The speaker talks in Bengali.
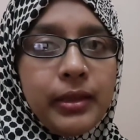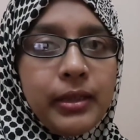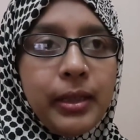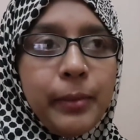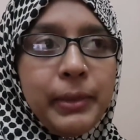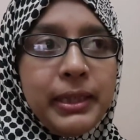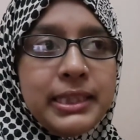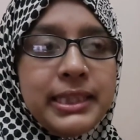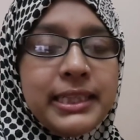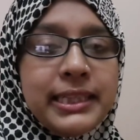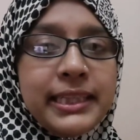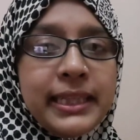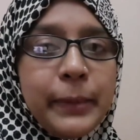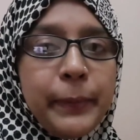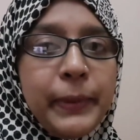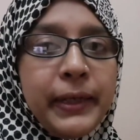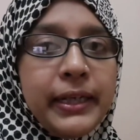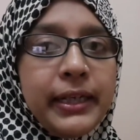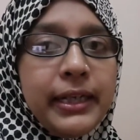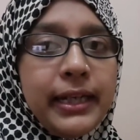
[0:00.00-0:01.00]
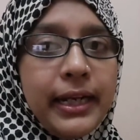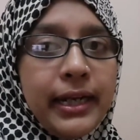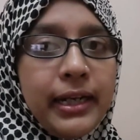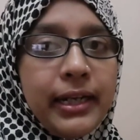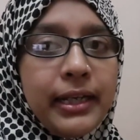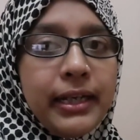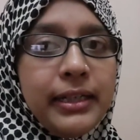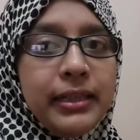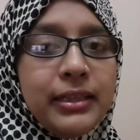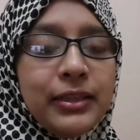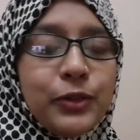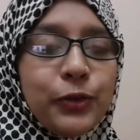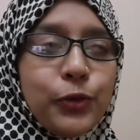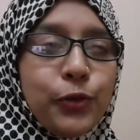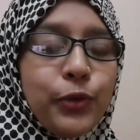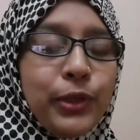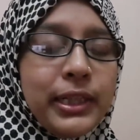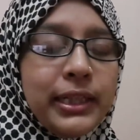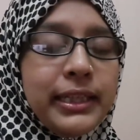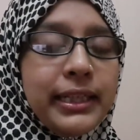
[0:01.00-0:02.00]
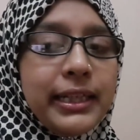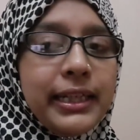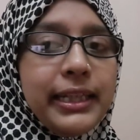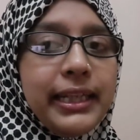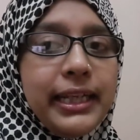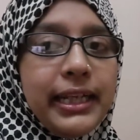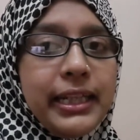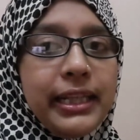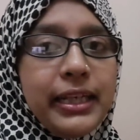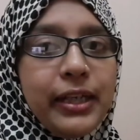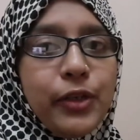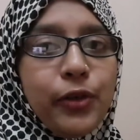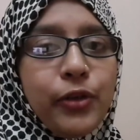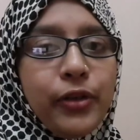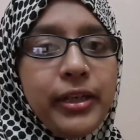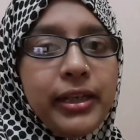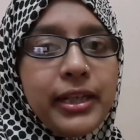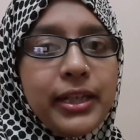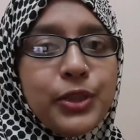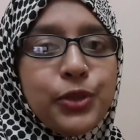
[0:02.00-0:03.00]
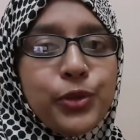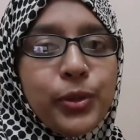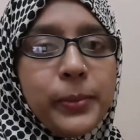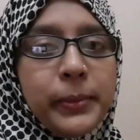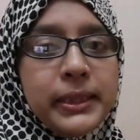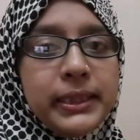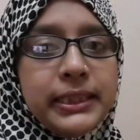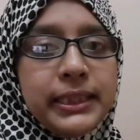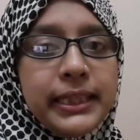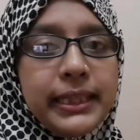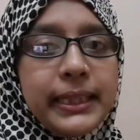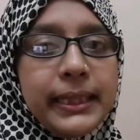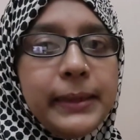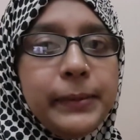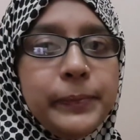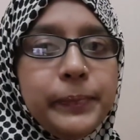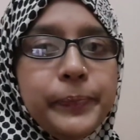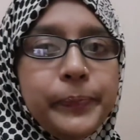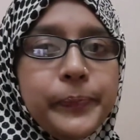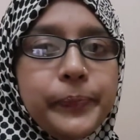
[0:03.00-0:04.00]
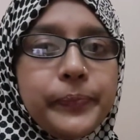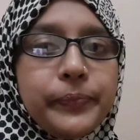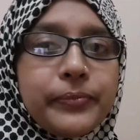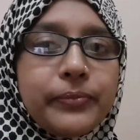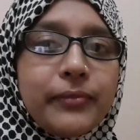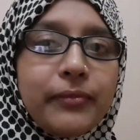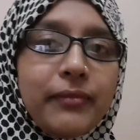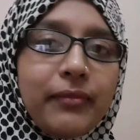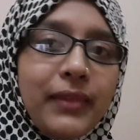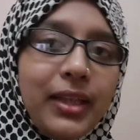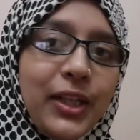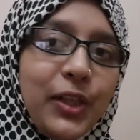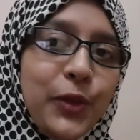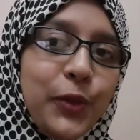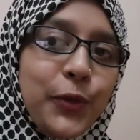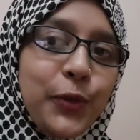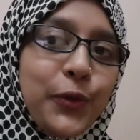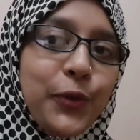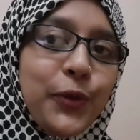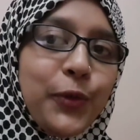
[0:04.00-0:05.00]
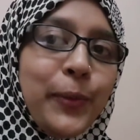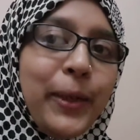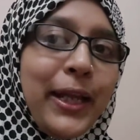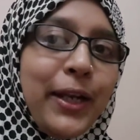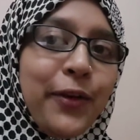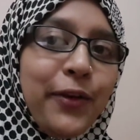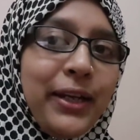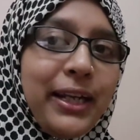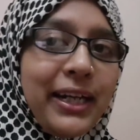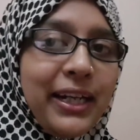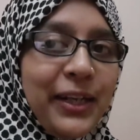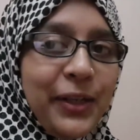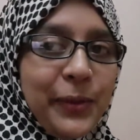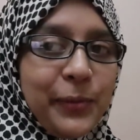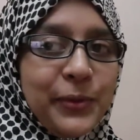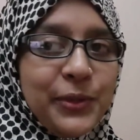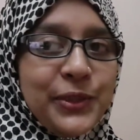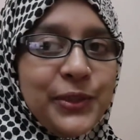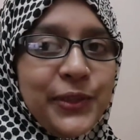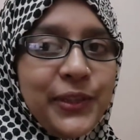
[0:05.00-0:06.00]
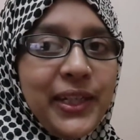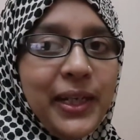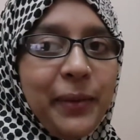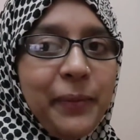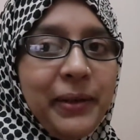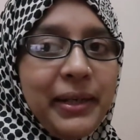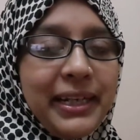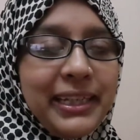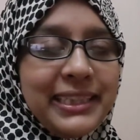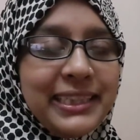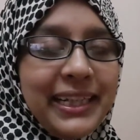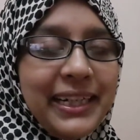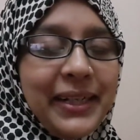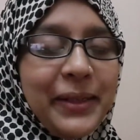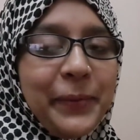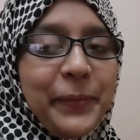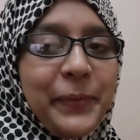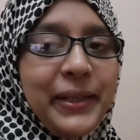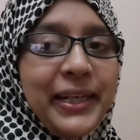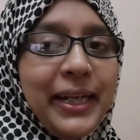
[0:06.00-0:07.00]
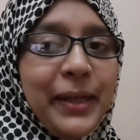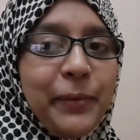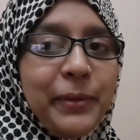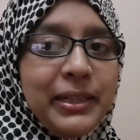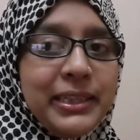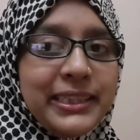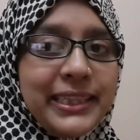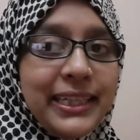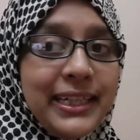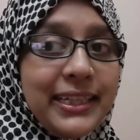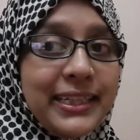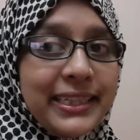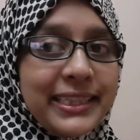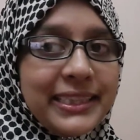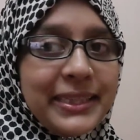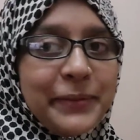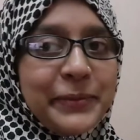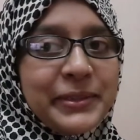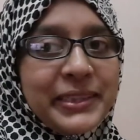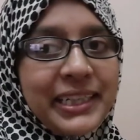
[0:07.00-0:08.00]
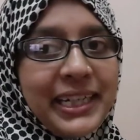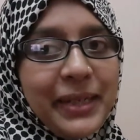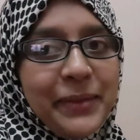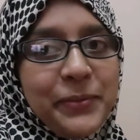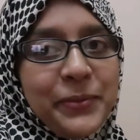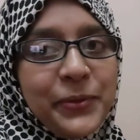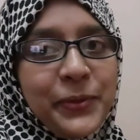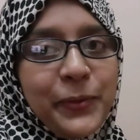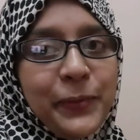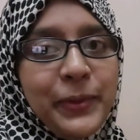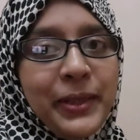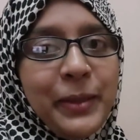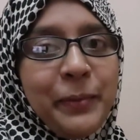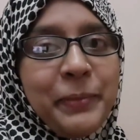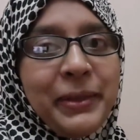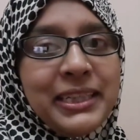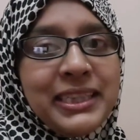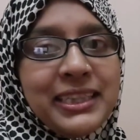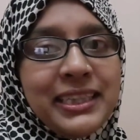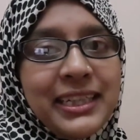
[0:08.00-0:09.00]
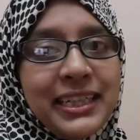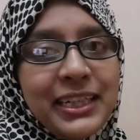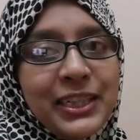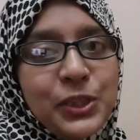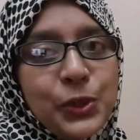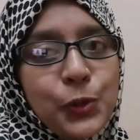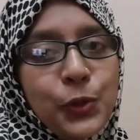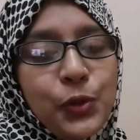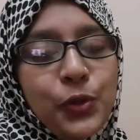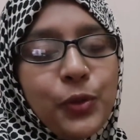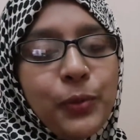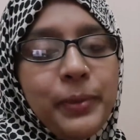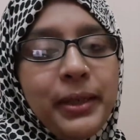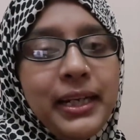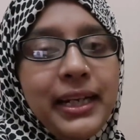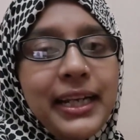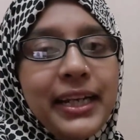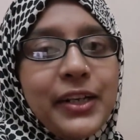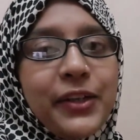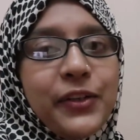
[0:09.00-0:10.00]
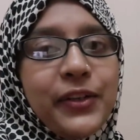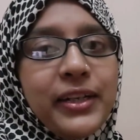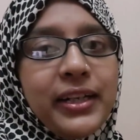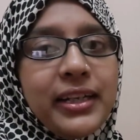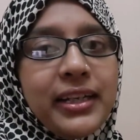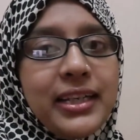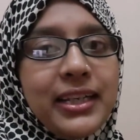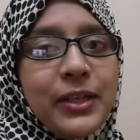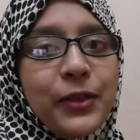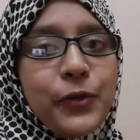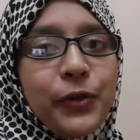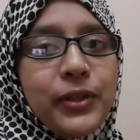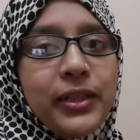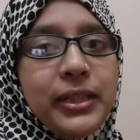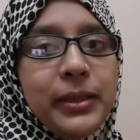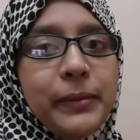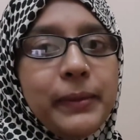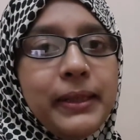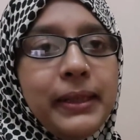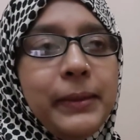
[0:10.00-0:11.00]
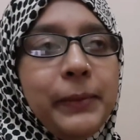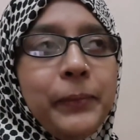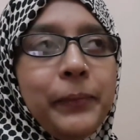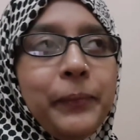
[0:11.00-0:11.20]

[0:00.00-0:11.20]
আমরা শিখতে পারি রান্নার তো ওখান থেকে দেখে দেখে অনেক কিছু আমার শেখা তো ভালো লাগলে অবশ্যই আমাকে জানাবেন আমার চ্যানেলটা সাবস্ক্রাইব করবেন পাশে থাকা ছোট্ট বেল আইকনটা ক্লিক করে দিবেন